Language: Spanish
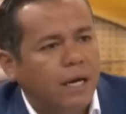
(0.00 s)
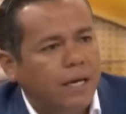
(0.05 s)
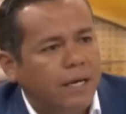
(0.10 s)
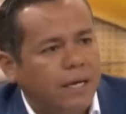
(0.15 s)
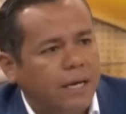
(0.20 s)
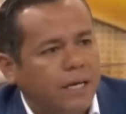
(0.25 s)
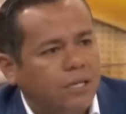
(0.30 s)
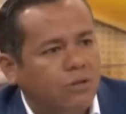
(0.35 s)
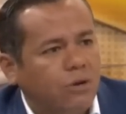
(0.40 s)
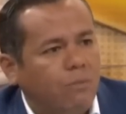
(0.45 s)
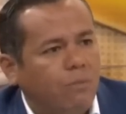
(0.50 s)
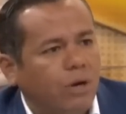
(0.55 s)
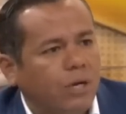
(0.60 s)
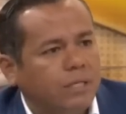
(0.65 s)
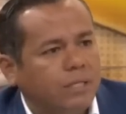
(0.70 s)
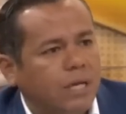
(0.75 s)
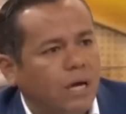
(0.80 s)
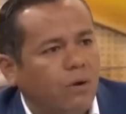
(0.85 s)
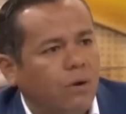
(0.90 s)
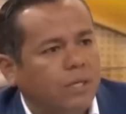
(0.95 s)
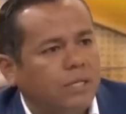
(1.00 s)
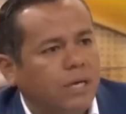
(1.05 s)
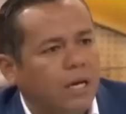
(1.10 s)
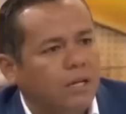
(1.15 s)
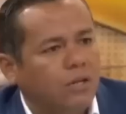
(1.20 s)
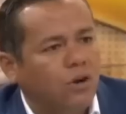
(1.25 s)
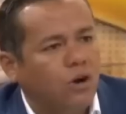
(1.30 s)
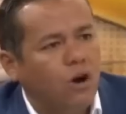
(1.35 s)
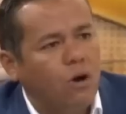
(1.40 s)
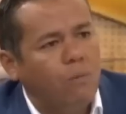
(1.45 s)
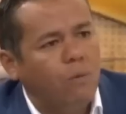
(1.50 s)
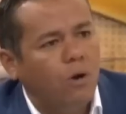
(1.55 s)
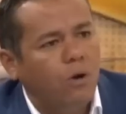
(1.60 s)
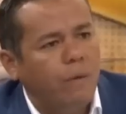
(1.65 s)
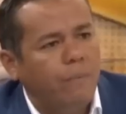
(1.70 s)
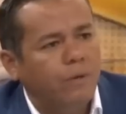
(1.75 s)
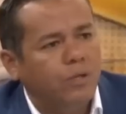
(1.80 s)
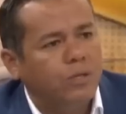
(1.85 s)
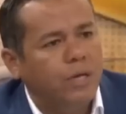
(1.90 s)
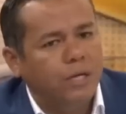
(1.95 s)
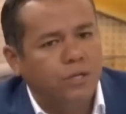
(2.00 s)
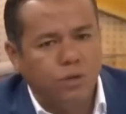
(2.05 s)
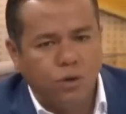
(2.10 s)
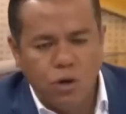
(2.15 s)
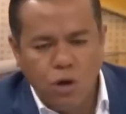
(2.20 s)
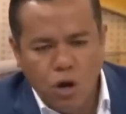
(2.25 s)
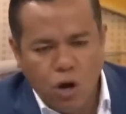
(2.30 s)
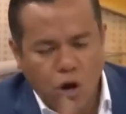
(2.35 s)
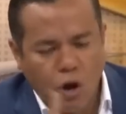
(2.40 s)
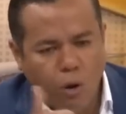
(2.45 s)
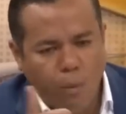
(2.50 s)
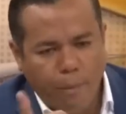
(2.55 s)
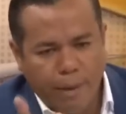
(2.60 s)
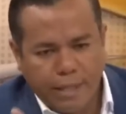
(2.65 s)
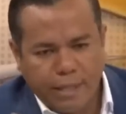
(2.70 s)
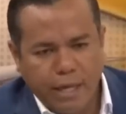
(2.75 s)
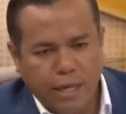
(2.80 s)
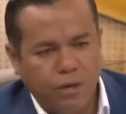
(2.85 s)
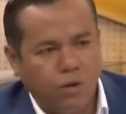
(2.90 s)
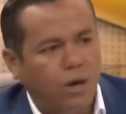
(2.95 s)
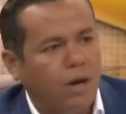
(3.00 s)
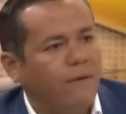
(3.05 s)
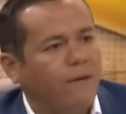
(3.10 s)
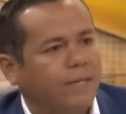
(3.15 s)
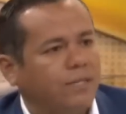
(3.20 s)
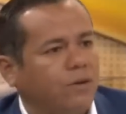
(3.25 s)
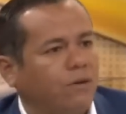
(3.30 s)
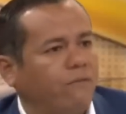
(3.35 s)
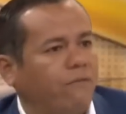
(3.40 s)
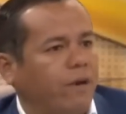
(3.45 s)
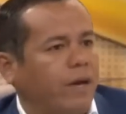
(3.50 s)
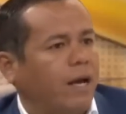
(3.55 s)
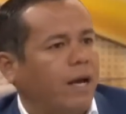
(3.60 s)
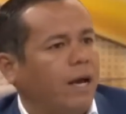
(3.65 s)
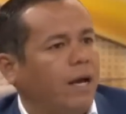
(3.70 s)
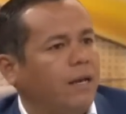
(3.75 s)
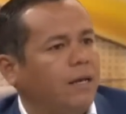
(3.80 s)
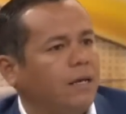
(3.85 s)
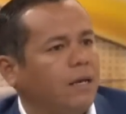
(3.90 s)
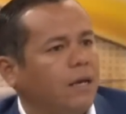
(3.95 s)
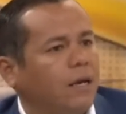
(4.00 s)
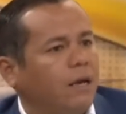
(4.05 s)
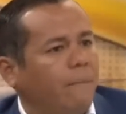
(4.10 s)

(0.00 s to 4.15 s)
Y eso hemos estado haciendo. ¿Cómo lo hemos hecho? Combatiendo la evasión fiscal.